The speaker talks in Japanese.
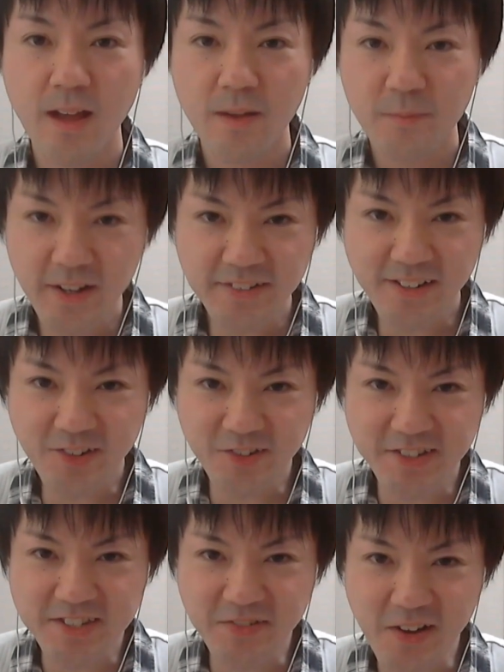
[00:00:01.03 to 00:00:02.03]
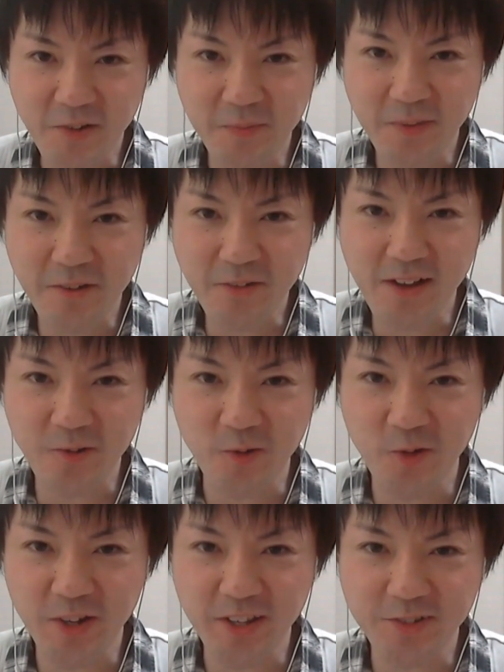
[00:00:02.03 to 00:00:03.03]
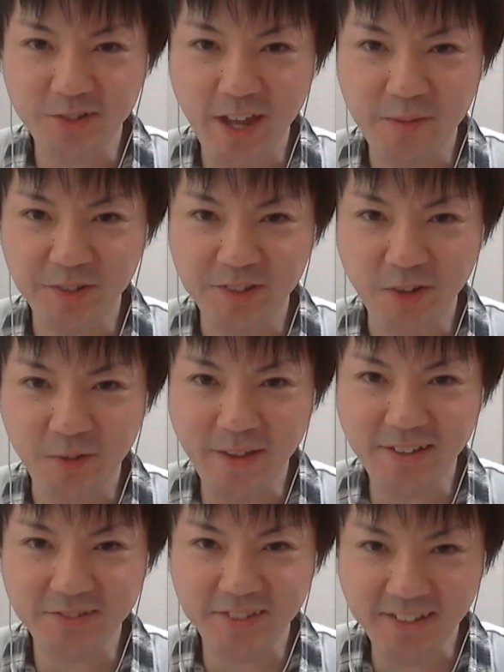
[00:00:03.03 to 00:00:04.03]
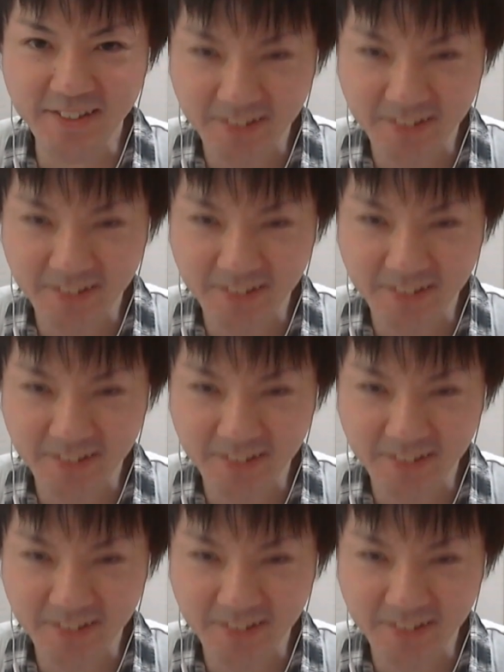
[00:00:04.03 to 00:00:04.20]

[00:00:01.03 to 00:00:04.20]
皆さんこんにちは、こんばんは。心リンクゲームズのベイくんです。